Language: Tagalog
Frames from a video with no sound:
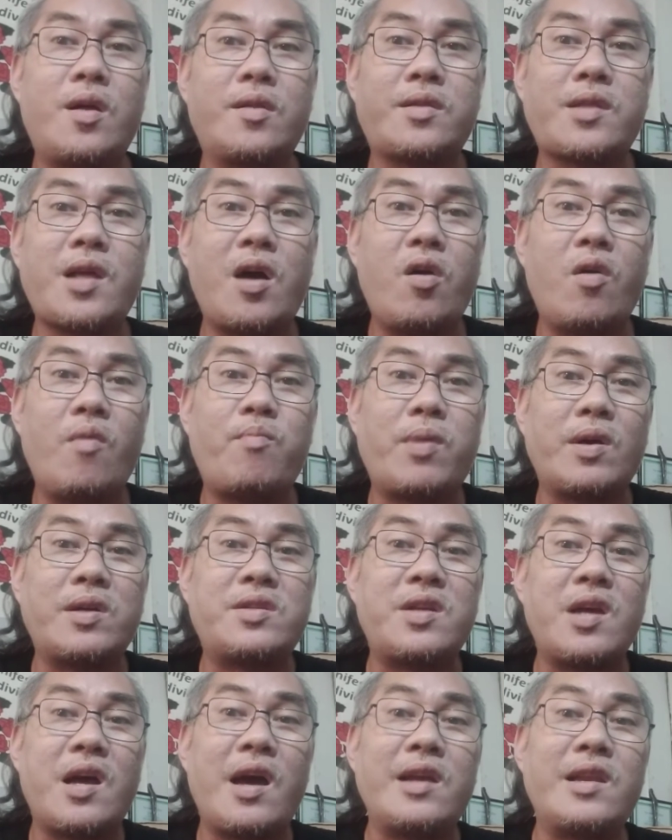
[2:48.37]
ang tao pag
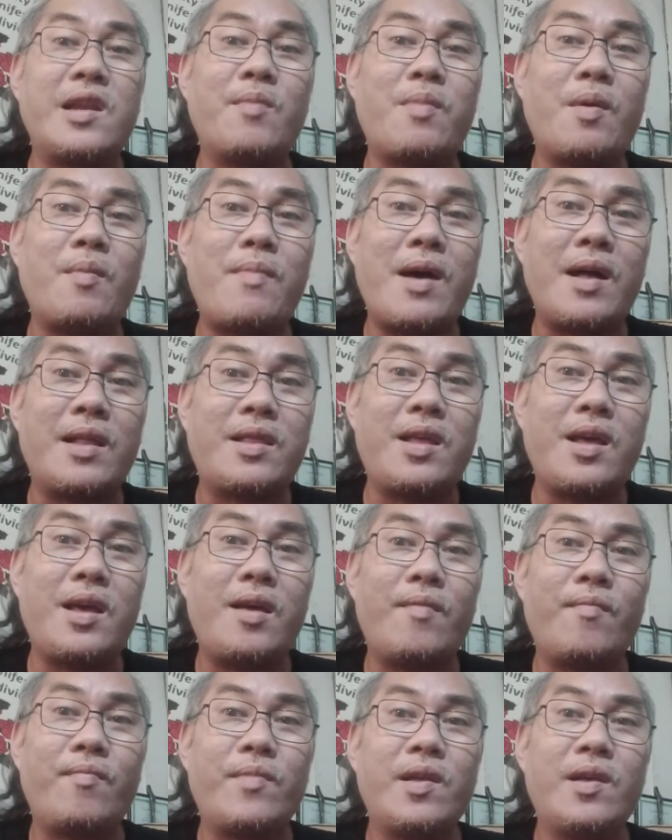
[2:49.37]
siya ay
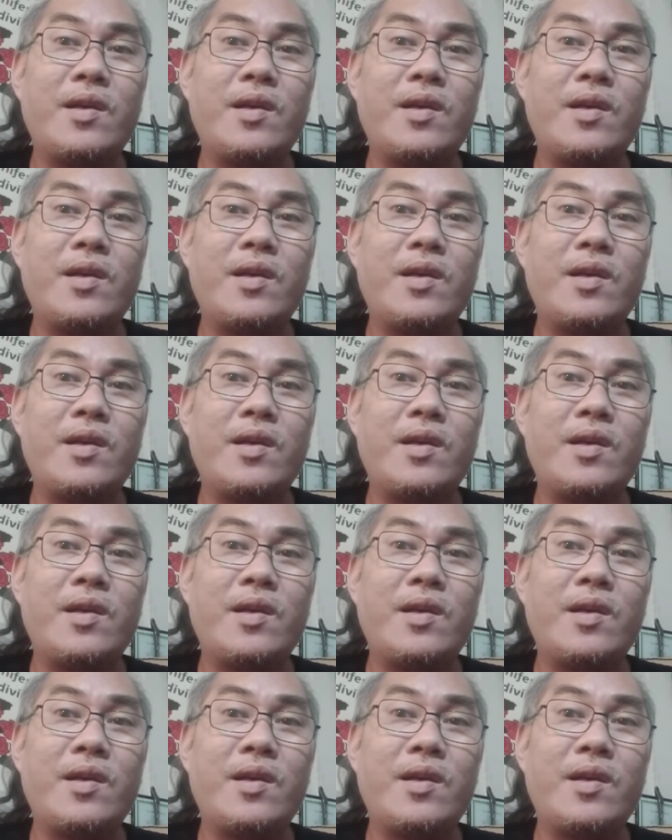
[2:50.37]
nababate.